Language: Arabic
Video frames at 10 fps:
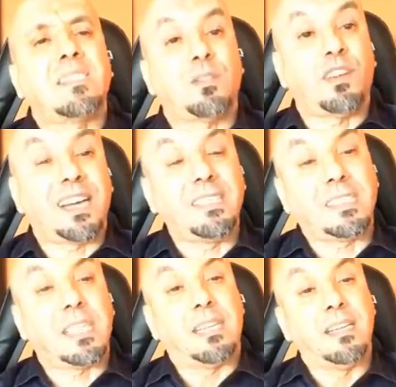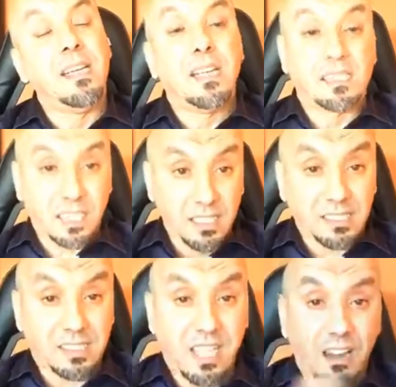انت فرنسي انت
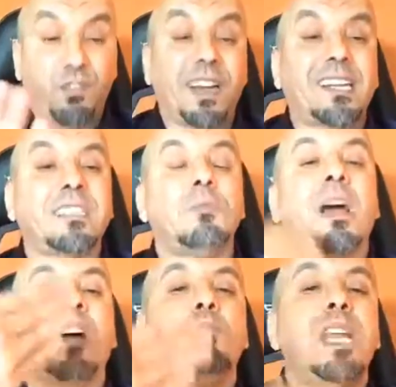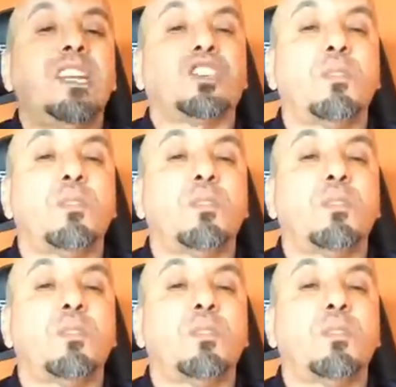النص ديالك فرنسي ما قابلينكش